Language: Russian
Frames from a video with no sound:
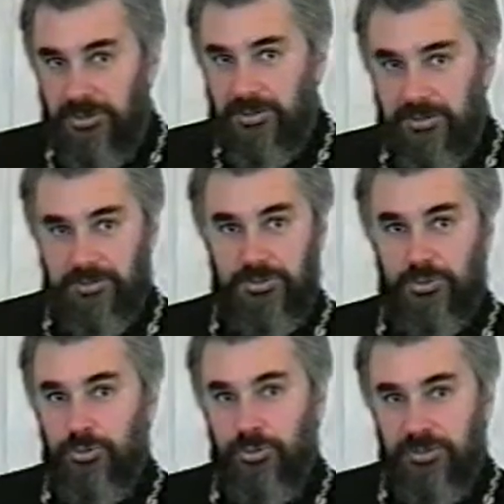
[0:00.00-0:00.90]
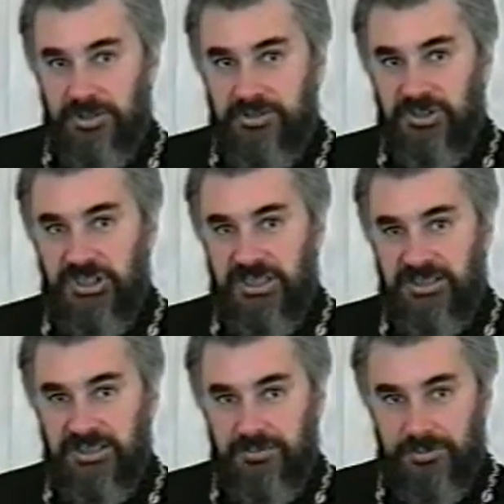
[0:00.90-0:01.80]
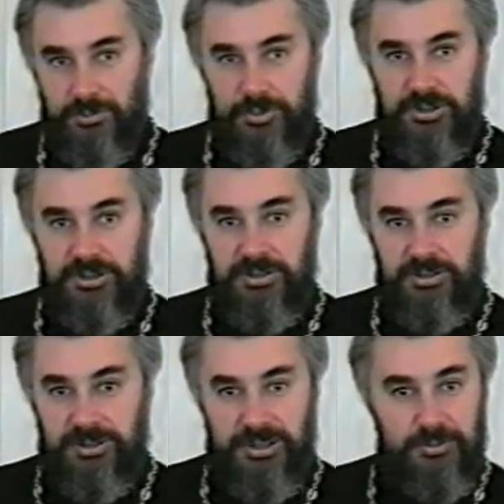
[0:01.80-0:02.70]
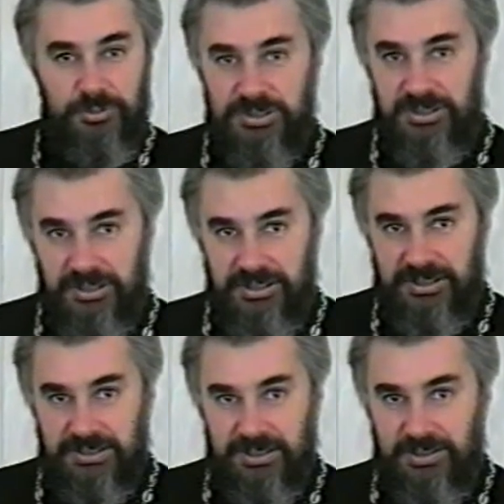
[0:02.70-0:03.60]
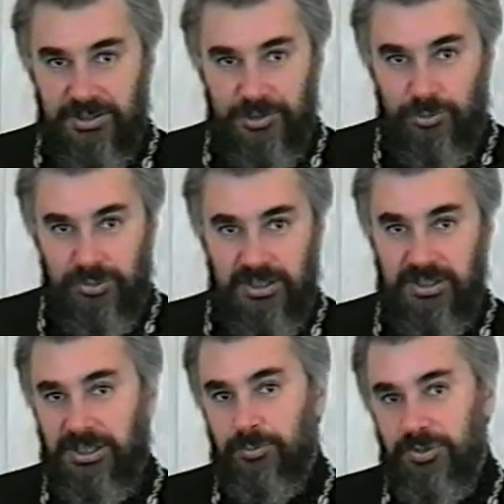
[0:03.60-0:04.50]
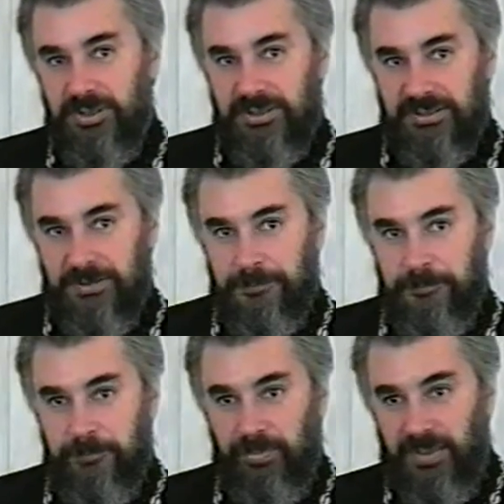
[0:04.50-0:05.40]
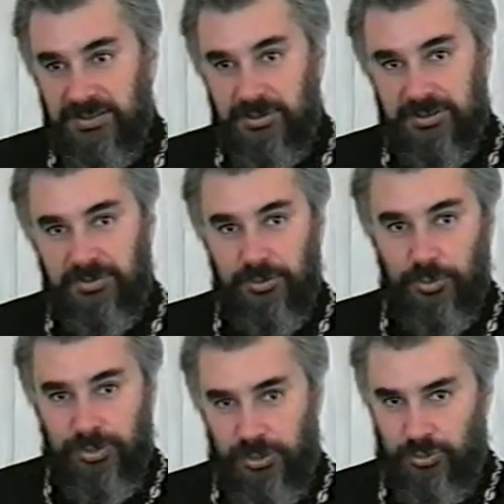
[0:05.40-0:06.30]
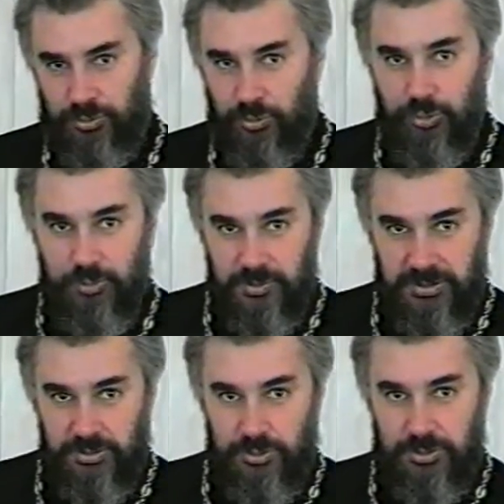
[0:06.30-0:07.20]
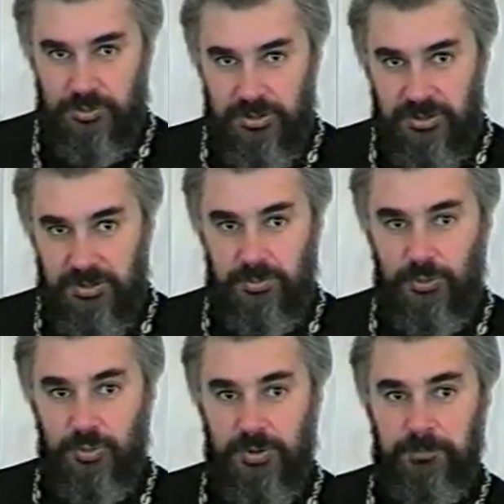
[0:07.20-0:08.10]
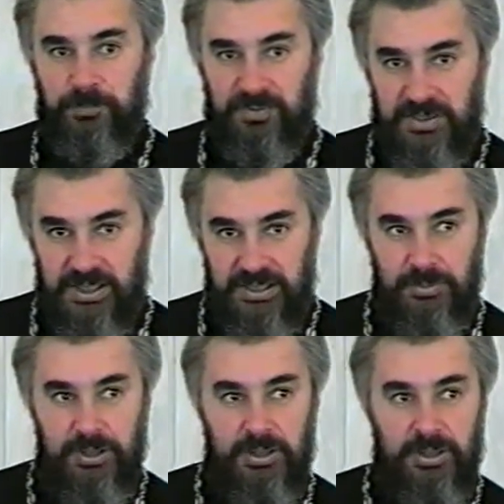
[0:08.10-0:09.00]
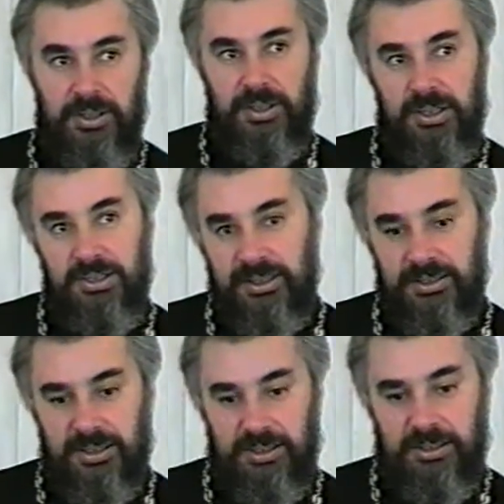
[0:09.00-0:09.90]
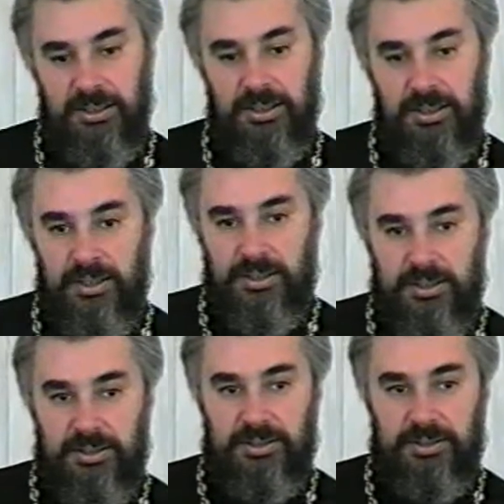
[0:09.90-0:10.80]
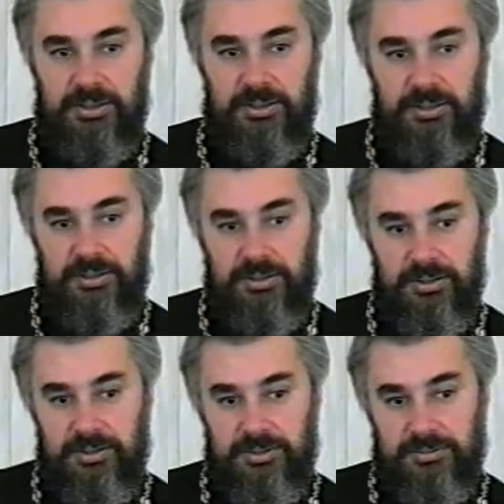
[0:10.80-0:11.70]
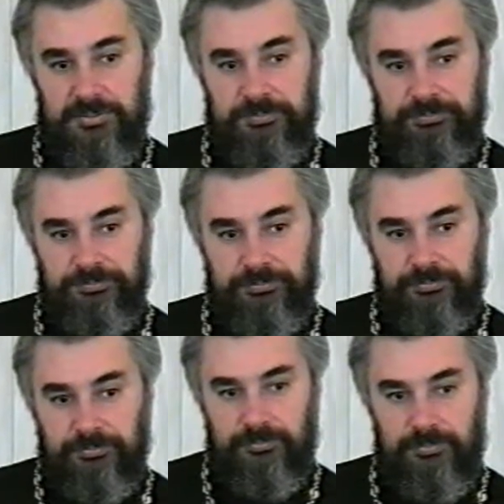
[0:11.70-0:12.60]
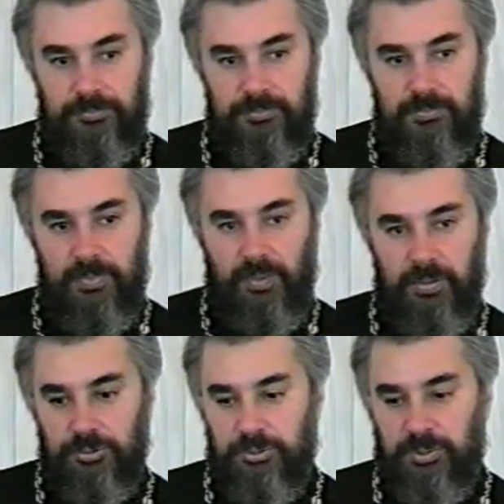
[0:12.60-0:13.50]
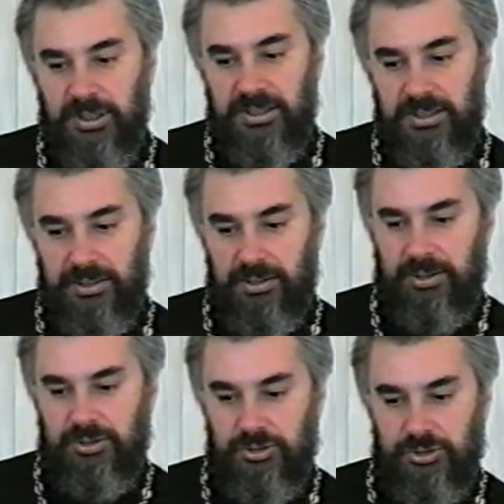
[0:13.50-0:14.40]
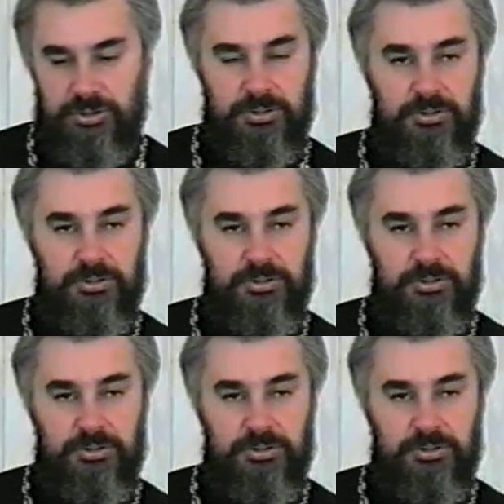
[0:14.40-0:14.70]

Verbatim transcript: э, в скорби, ни в счастье, ни в сгоды, они у всех есть, от них никуда никому не деться. Если у нас в одном хорошо, в другом обязательно что-то будет плохо, в третьем и так далее. И э, успокоение, конечно,